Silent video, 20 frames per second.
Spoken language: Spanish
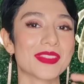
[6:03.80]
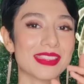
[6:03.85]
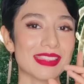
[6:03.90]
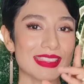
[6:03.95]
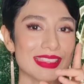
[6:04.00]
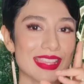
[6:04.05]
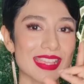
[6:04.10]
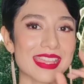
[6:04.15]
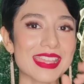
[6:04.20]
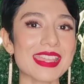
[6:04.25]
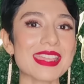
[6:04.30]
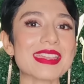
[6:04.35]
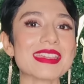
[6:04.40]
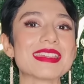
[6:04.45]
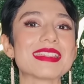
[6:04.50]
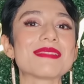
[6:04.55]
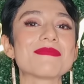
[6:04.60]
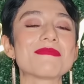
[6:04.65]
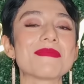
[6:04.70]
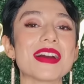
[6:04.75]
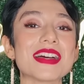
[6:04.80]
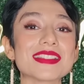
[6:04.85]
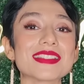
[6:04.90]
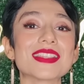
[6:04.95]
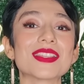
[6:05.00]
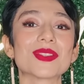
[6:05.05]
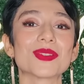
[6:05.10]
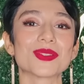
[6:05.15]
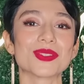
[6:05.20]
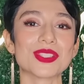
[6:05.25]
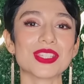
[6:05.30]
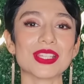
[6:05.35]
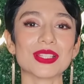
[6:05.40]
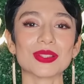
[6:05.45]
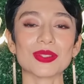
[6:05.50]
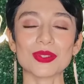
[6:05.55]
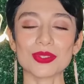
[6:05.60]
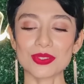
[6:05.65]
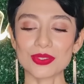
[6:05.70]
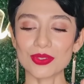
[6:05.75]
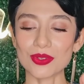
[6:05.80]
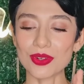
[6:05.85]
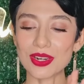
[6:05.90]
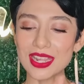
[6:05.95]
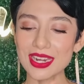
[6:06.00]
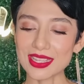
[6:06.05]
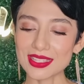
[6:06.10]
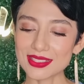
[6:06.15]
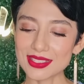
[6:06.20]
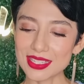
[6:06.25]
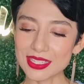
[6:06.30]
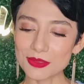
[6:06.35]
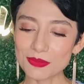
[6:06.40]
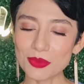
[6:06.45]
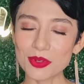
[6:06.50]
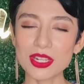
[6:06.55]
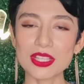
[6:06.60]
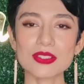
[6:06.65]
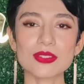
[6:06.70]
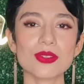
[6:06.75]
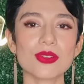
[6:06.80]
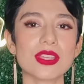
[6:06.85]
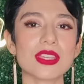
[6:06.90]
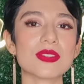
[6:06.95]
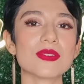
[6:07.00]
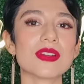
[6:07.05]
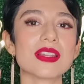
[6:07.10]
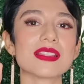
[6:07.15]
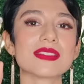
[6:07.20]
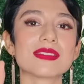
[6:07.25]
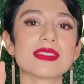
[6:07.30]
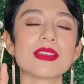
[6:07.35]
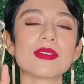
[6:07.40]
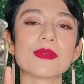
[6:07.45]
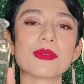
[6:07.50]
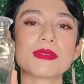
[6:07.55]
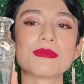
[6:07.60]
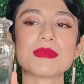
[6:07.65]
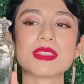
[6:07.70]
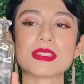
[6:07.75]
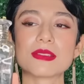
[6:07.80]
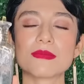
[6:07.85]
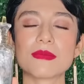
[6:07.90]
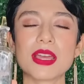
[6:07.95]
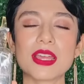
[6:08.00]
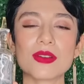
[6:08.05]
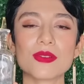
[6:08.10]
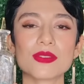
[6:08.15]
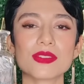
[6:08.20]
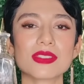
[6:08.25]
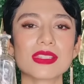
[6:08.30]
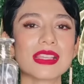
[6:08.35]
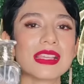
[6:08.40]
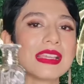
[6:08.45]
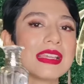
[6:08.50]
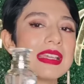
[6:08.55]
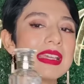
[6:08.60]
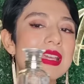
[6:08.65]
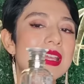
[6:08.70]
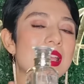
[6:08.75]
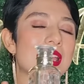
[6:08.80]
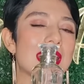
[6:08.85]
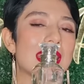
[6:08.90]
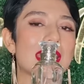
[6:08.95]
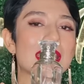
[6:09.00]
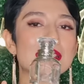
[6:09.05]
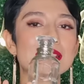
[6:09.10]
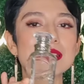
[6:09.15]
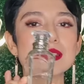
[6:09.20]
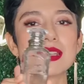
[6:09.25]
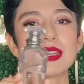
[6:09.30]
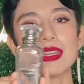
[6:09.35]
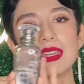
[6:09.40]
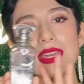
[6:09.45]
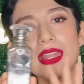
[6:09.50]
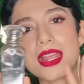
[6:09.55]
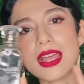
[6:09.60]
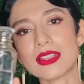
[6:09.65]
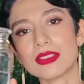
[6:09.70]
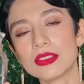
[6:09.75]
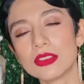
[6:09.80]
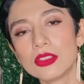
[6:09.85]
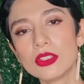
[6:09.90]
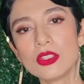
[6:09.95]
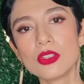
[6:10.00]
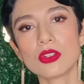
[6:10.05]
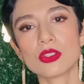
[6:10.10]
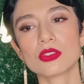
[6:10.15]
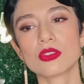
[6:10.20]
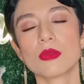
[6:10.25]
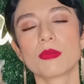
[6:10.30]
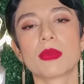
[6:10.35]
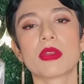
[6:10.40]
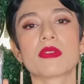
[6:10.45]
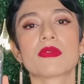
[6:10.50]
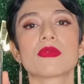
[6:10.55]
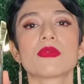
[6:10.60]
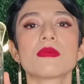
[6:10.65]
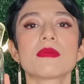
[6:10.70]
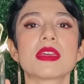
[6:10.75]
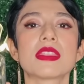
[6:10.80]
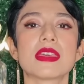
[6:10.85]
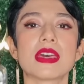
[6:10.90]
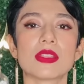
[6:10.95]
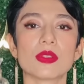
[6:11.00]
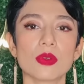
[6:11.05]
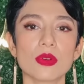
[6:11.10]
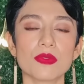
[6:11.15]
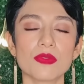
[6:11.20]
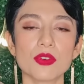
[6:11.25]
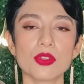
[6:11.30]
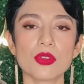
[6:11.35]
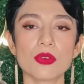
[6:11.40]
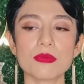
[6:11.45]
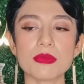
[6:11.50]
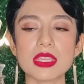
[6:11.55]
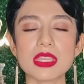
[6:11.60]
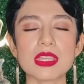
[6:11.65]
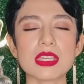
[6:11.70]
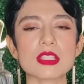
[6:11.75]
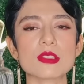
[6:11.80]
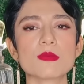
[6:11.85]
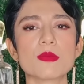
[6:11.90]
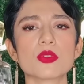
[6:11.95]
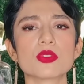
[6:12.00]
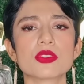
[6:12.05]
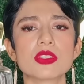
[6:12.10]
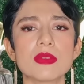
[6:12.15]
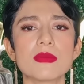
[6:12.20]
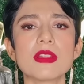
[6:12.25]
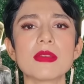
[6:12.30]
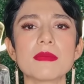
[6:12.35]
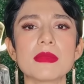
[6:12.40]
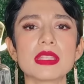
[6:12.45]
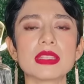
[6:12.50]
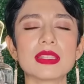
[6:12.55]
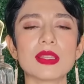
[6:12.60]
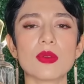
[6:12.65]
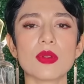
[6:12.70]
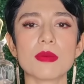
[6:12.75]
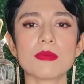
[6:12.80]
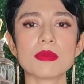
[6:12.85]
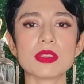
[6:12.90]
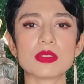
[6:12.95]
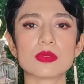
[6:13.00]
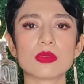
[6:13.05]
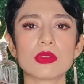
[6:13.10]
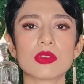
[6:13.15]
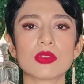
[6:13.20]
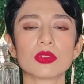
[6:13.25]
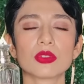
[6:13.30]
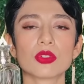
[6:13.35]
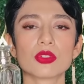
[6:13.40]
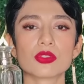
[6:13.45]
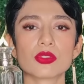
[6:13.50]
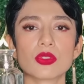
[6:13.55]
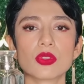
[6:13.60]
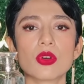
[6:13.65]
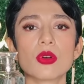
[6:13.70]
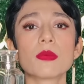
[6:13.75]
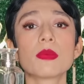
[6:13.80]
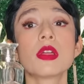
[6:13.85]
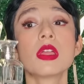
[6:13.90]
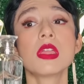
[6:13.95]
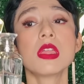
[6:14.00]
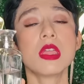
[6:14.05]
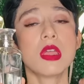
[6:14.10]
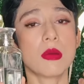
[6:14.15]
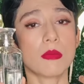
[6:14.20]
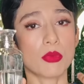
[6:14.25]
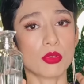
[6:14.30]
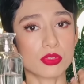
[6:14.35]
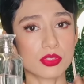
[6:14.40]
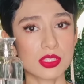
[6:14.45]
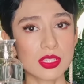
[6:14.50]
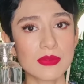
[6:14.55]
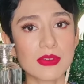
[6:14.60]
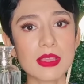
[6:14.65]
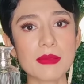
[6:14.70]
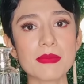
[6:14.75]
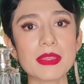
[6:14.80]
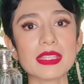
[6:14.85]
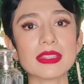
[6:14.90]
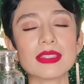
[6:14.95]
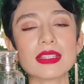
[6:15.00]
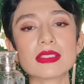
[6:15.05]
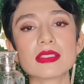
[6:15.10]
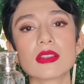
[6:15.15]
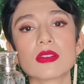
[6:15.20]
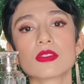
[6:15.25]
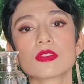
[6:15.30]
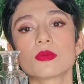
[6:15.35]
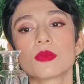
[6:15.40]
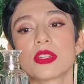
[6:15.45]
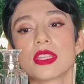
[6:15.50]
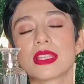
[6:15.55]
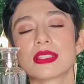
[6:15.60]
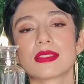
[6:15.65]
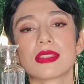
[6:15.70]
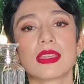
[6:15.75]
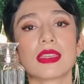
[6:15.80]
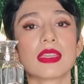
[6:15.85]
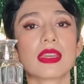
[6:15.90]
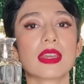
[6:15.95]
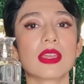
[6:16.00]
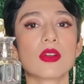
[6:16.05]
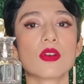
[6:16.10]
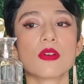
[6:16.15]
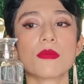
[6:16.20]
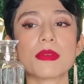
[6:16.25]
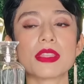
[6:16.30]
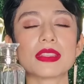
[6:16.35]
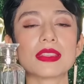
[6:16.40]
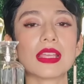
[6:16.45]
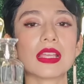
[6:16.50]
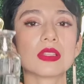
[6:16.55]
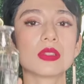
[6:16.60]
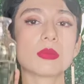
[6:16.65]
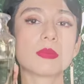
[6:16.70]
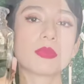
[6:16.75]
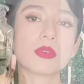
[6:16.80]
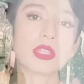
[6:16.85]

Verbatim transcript: de más de 200 dólares. Es por eso que yo les tengo en mis manos este grandioso perfume de Adolfo Domínguez. Posiblemente lo han visto en otros top, posiblemente se los voy a seguir recomendando